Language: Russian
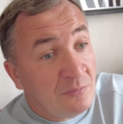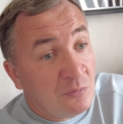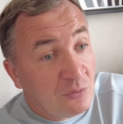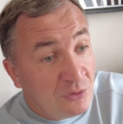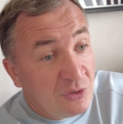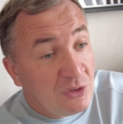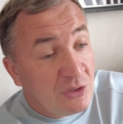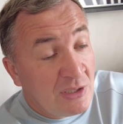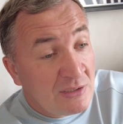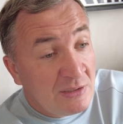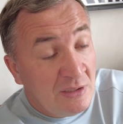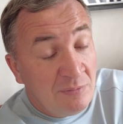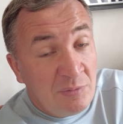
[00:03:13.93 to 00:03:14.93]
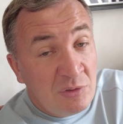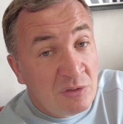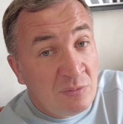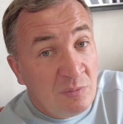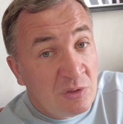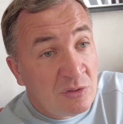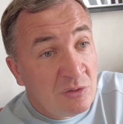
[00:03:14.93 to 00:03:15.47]
Вот сейчас, да, в
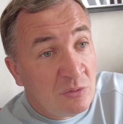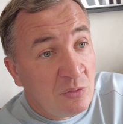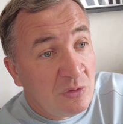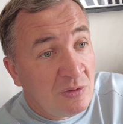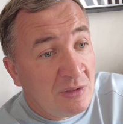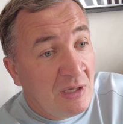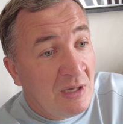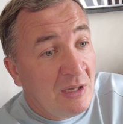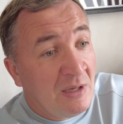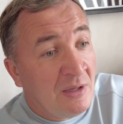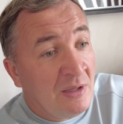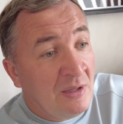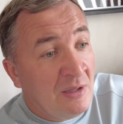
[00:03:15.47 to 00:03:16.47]
межсезонье на